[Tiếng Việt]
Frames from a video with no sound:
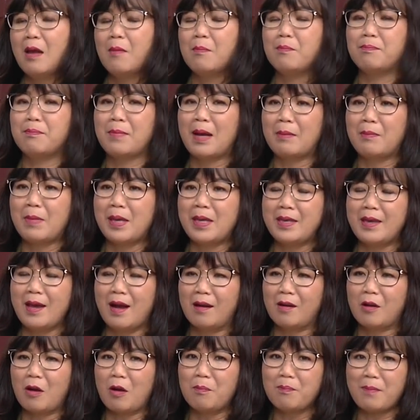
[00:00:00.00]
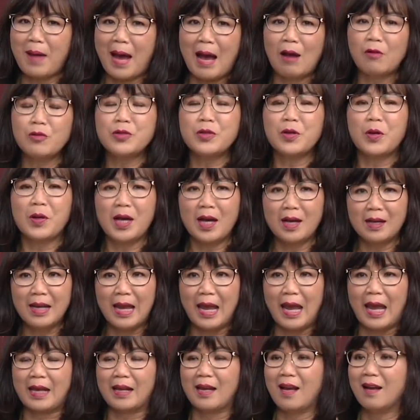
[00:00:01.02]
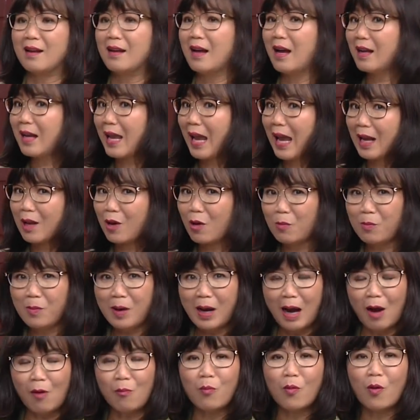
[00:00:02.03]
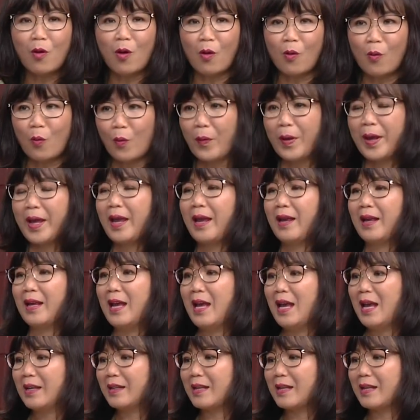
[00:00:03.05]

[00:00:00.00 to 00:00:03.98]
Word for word: mà bây giờ có báo cho ngân hàng á ngân hàng cũng không có quyền